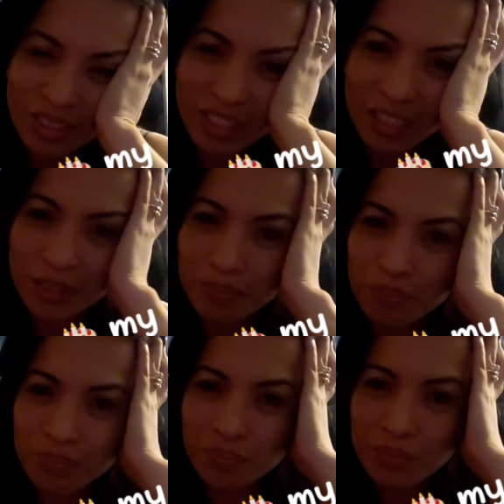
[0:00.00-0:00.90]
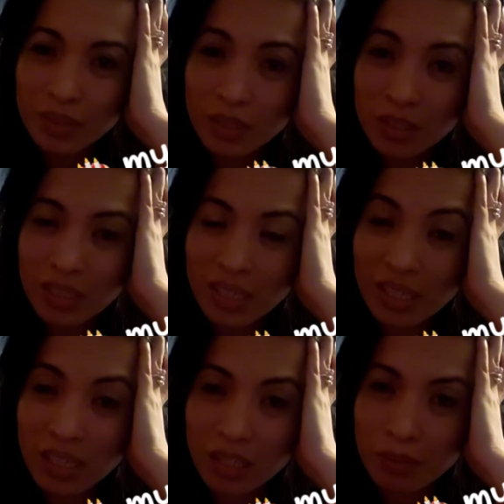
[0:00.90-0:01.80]
okay sige
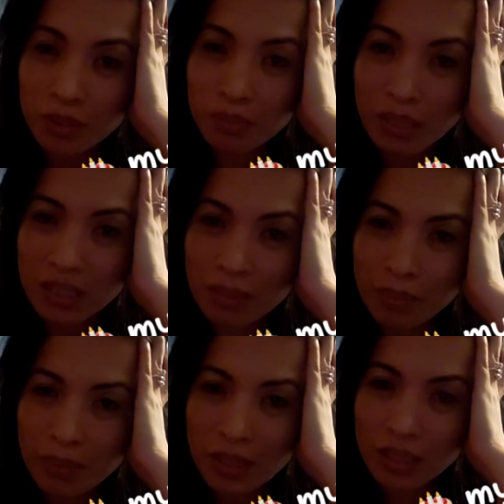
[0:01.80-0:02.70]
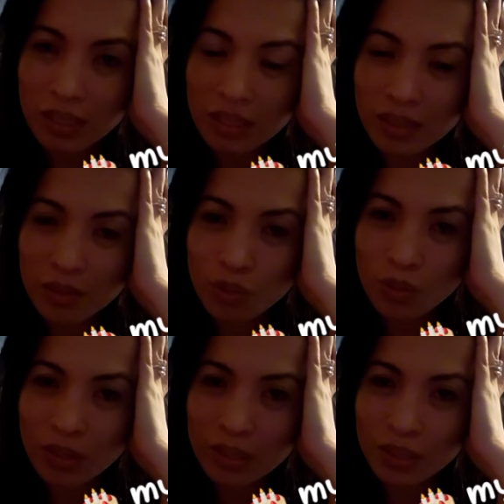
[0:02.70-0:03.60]
lang kay mas bata pa man
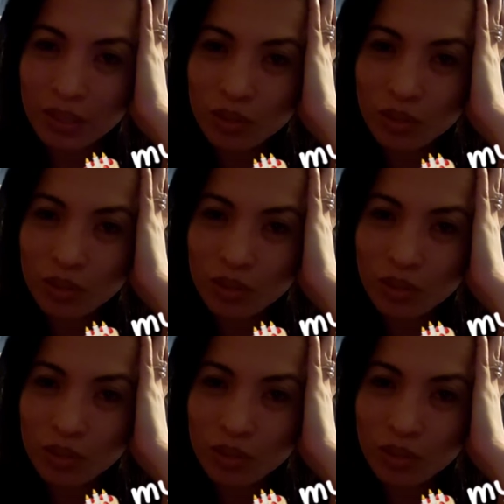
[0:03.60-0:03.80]
kuan